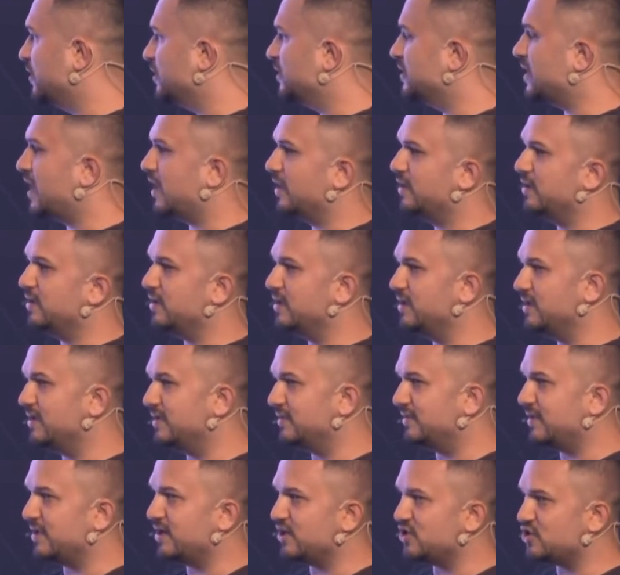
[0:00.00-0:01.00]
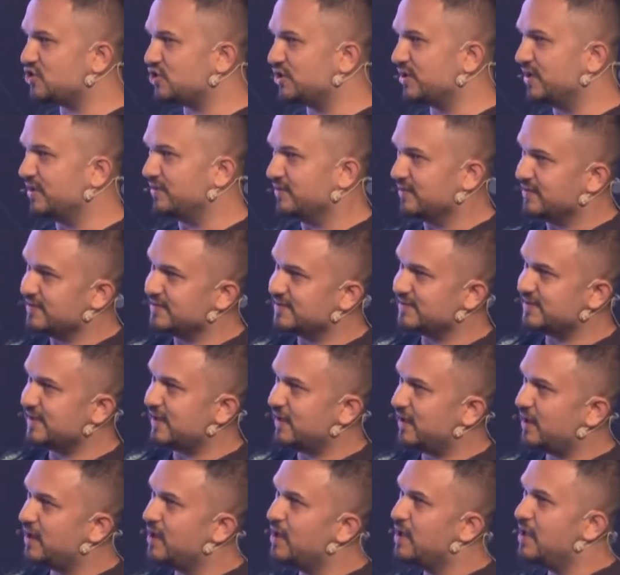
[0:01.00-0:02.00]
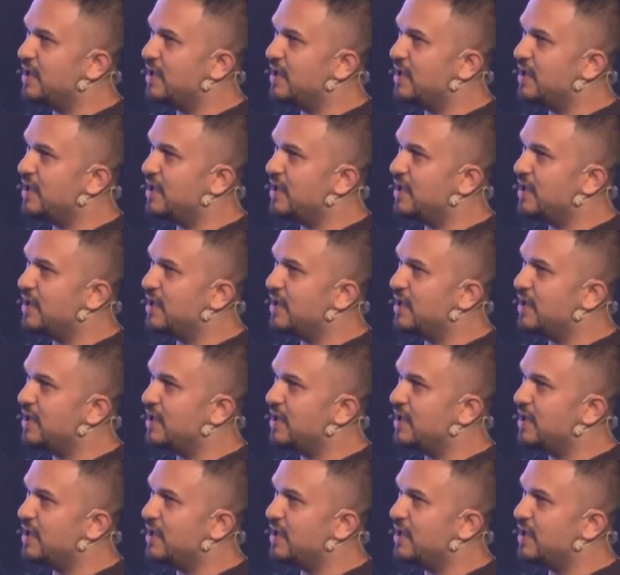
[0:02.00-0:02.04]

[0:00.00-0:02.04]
Yani İngiltere şirketinizle